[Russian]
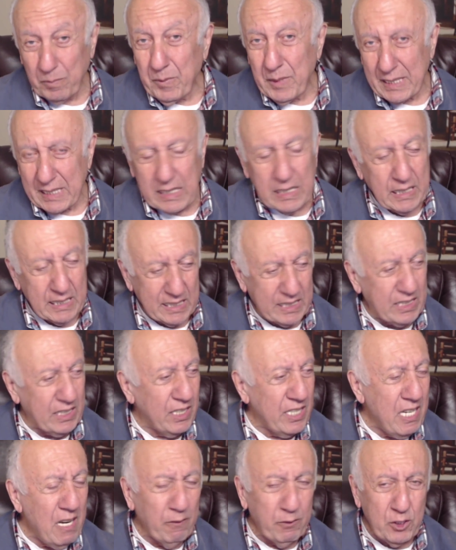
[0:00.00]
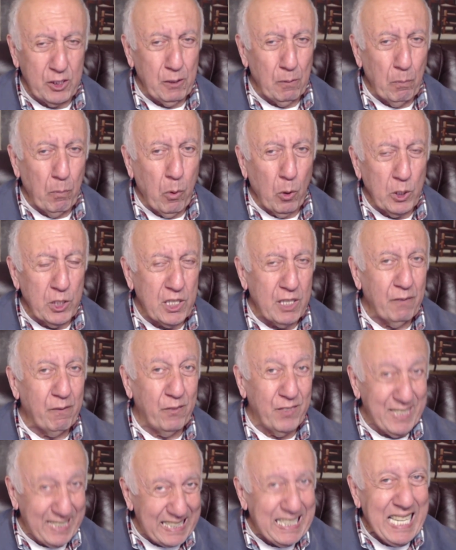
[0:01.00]
сказать, нефти больше
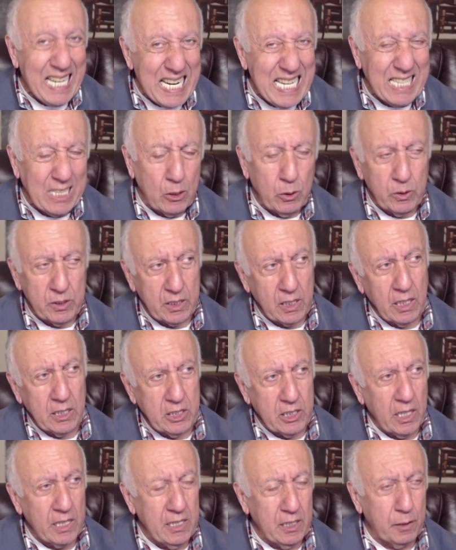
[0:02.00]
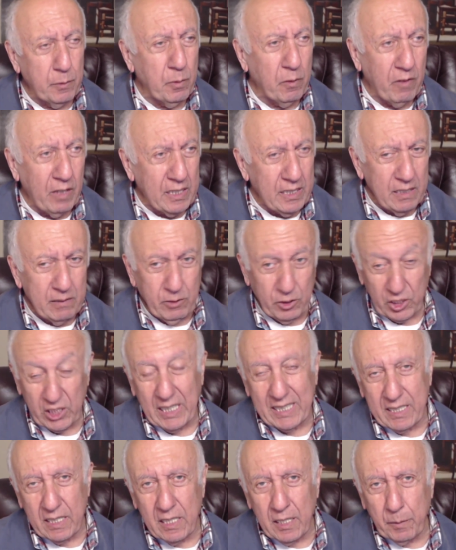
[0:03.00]
в день. То есть раньше они добывали,
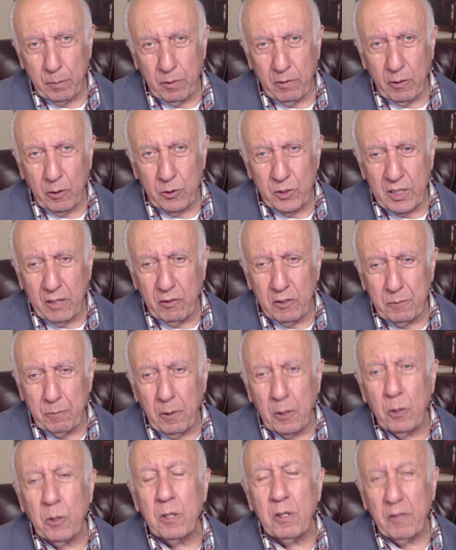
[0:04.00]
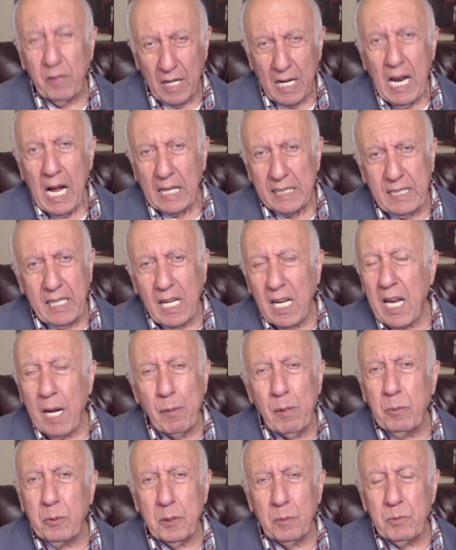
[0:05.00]
сейчас они добывают 9 миллионов, сказали, а
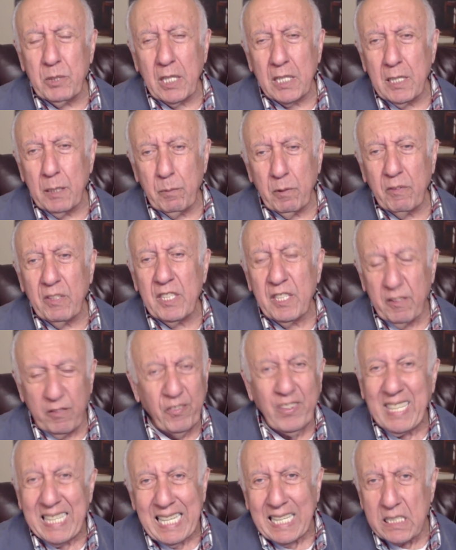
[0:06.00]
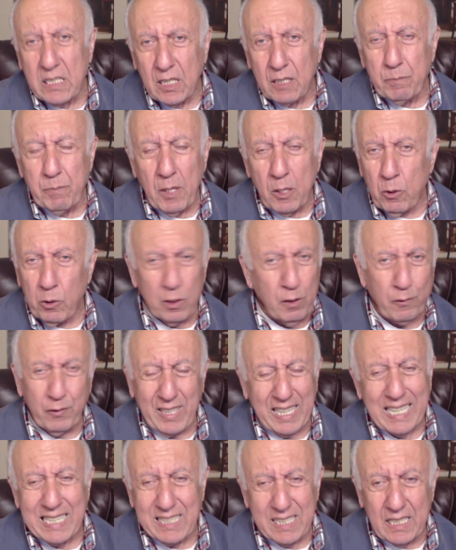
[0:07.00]
мы будем тебе добывать 12 миллионов
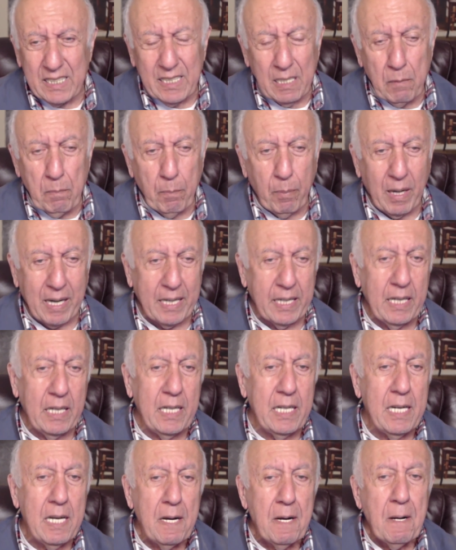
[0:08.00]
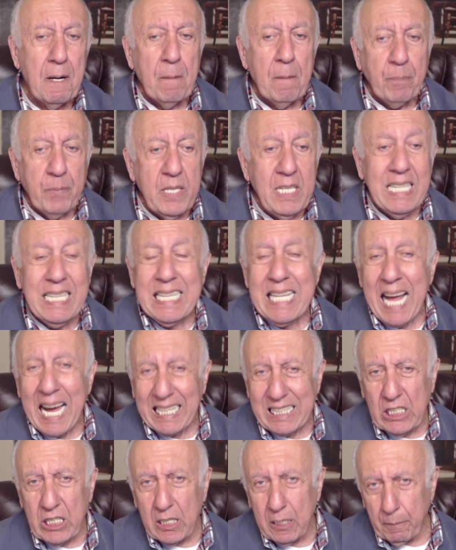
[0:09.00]
каждый день баррелей. И
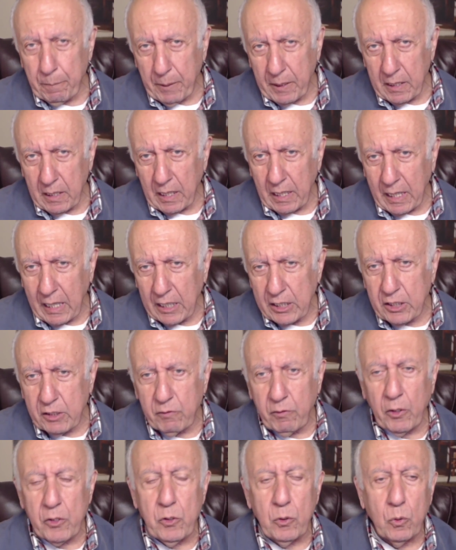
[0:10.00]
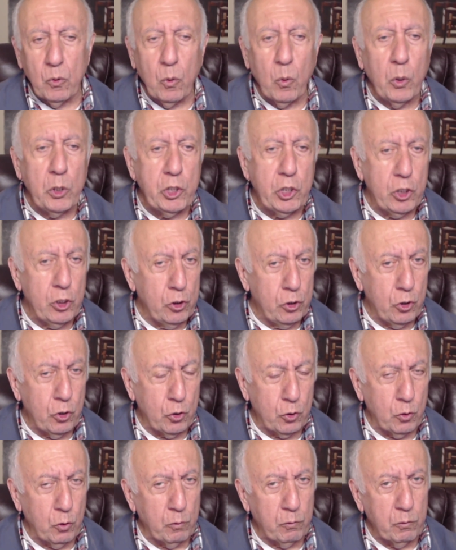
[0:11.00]
начали предлагать свою очень
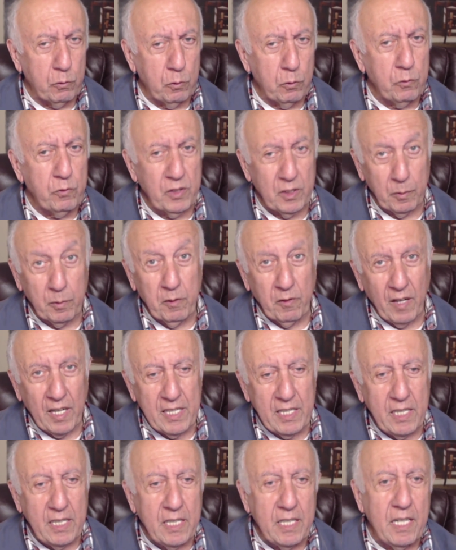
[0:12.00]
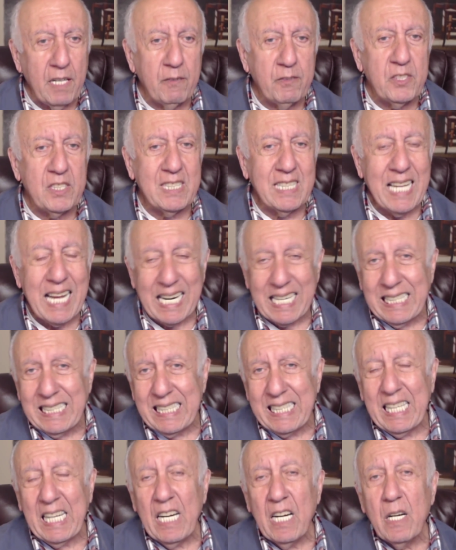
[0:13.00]
дешевую в добывании нефть на
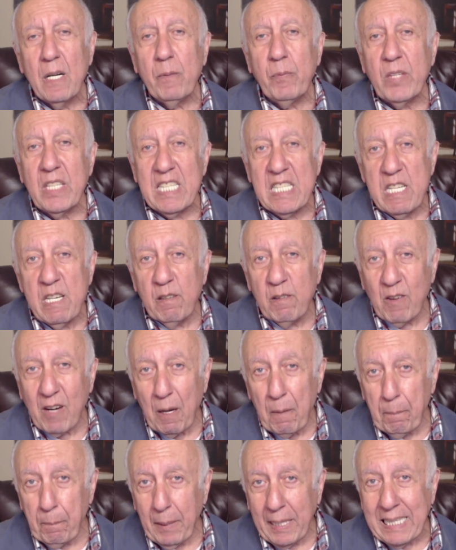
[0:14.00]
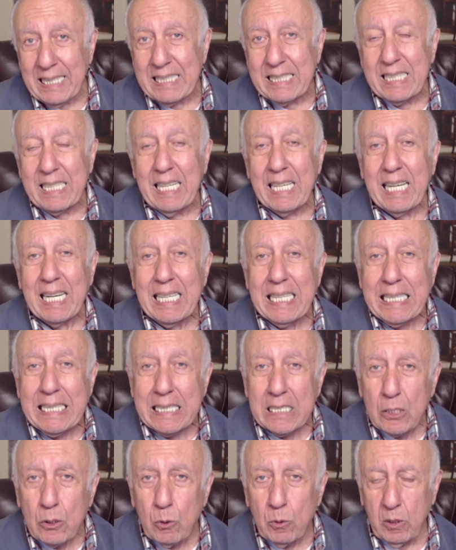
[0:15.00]
рынке европейских
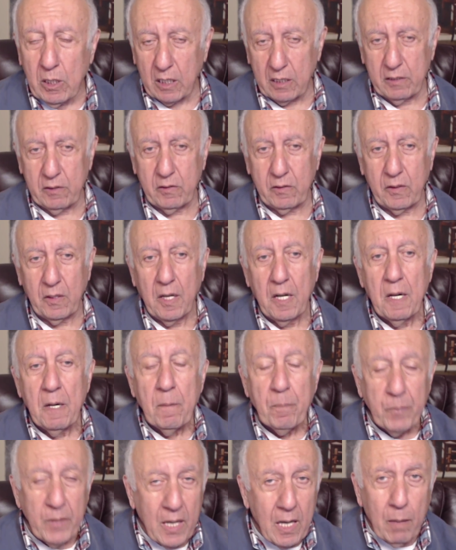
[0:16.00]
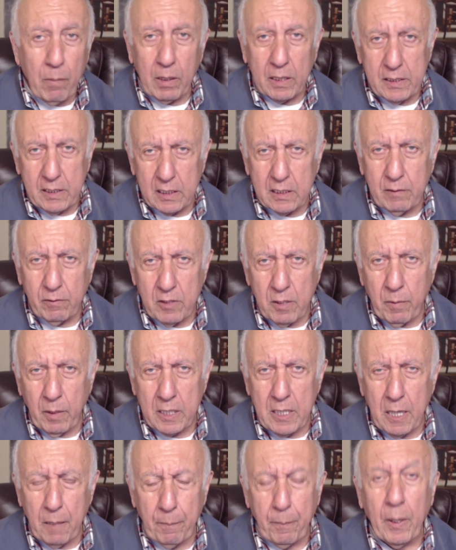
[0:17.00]
государств. И обратите
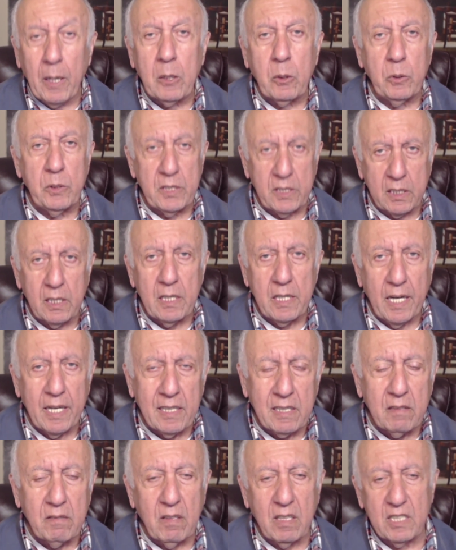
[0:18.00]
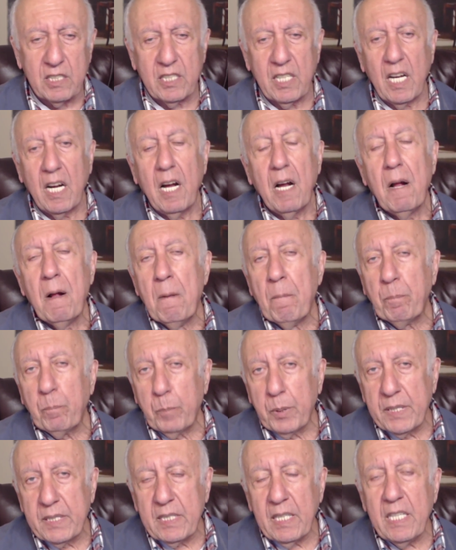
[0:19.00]
внимание, по какой цене, это важно.
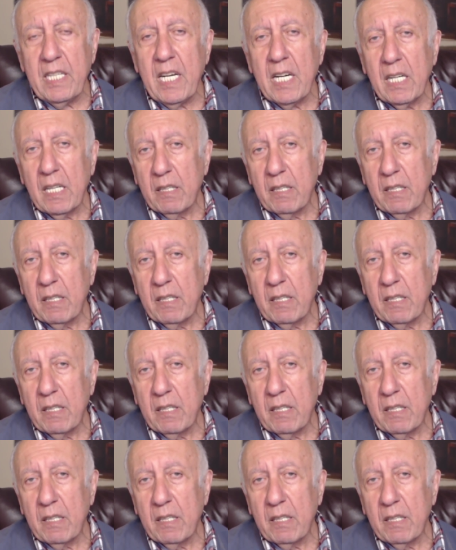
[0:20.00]
По цене